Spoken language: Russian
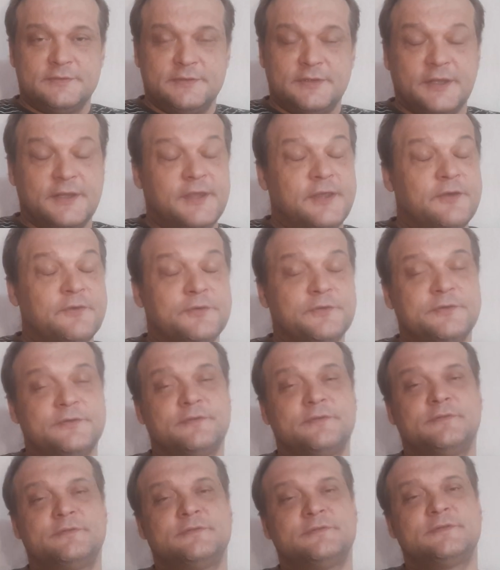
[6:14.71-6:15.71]
Такие вот
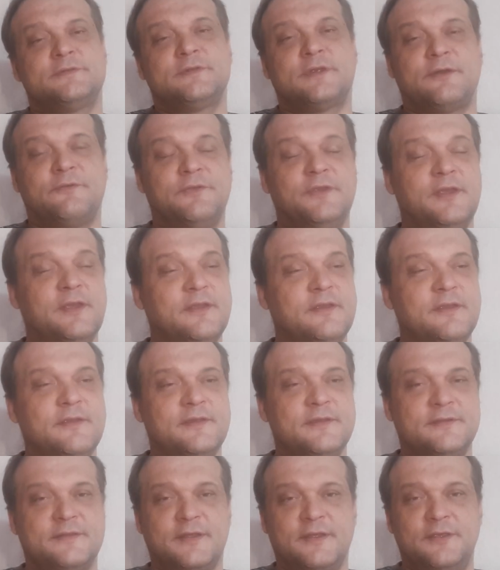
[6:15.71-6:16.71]
сравнения
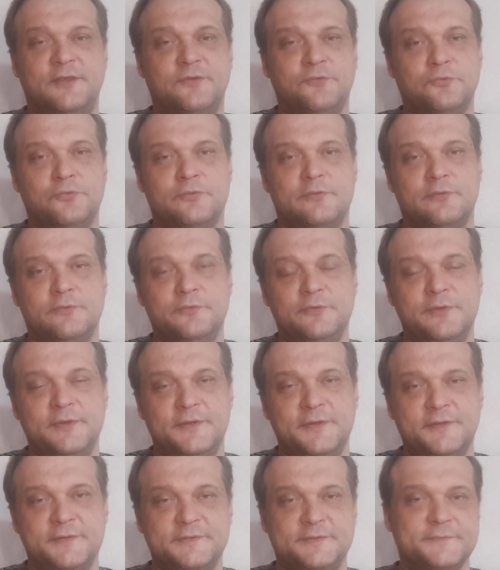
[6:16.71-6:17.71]
есть, такие вот люди
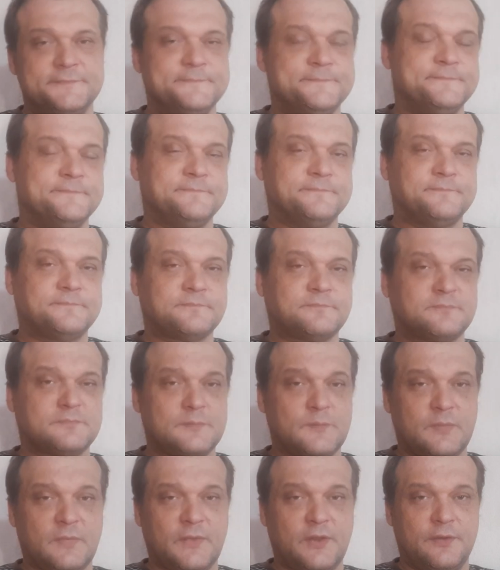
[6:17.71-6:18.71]
есть.
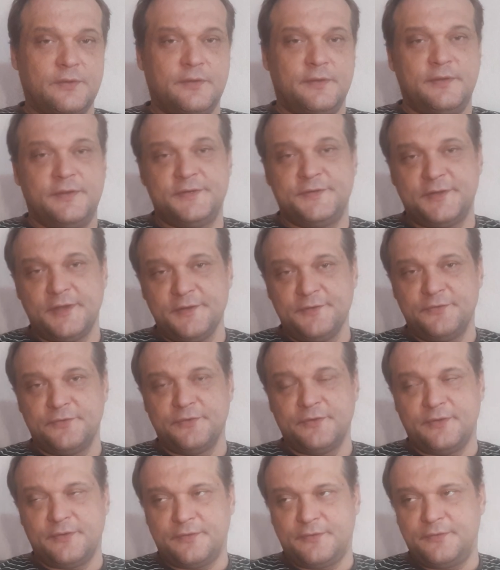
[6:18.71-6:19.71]

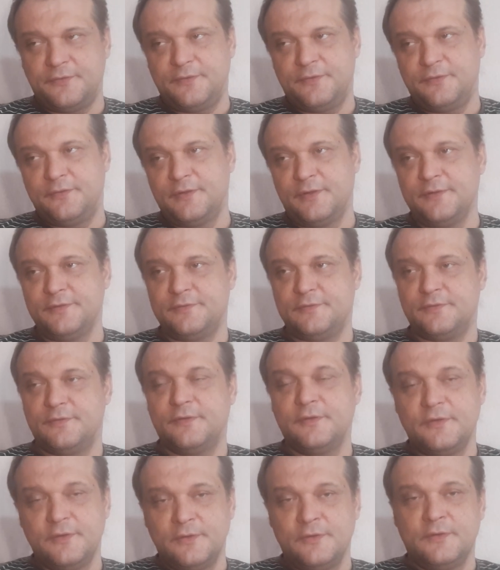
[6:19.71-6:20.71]
Естественно, есть
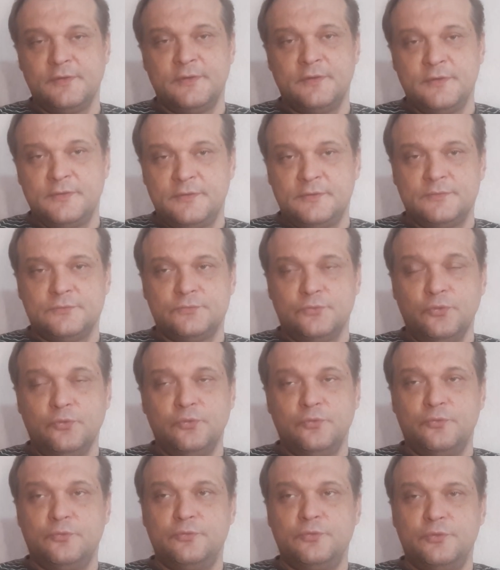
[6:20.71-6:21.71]

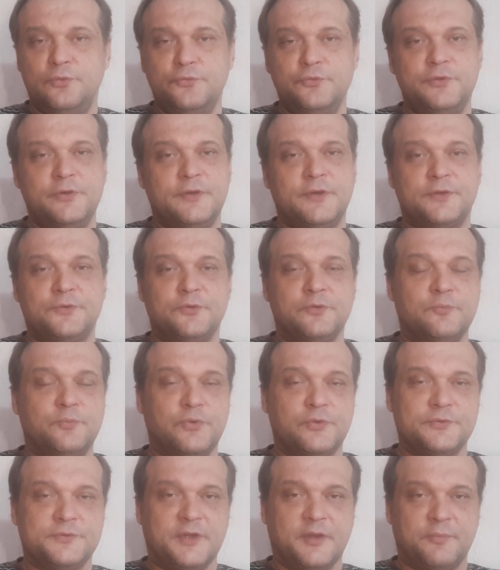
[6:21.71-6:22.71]
ну, люди, которым
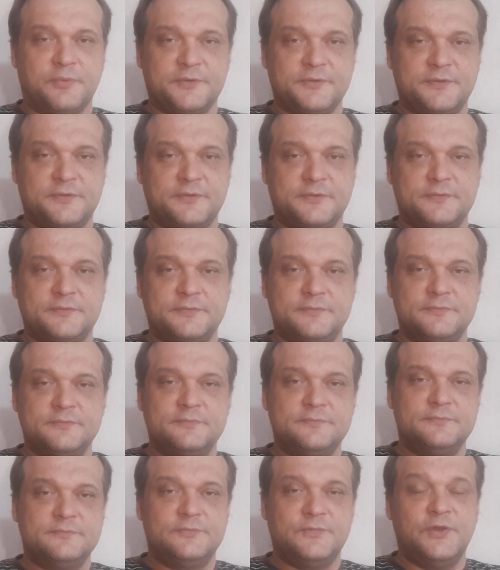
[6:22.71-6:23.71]
просто-напросто
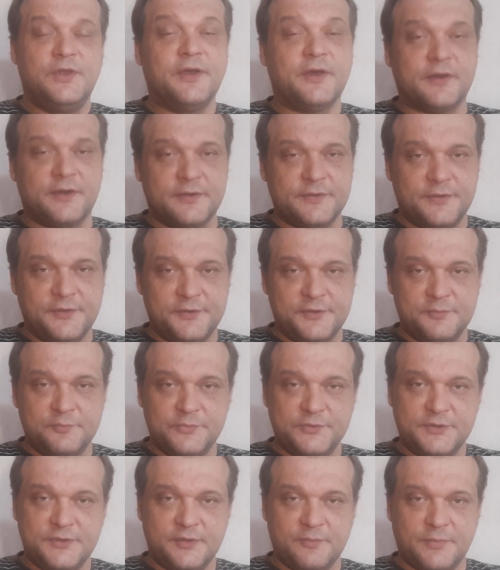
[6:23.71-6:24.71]
некогда этим
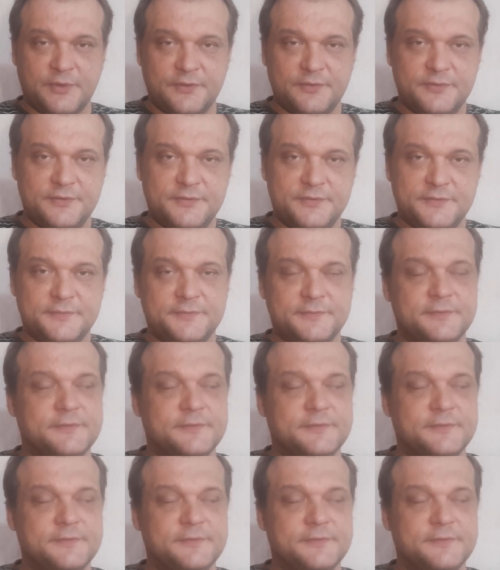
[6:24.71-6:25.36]
заниматься.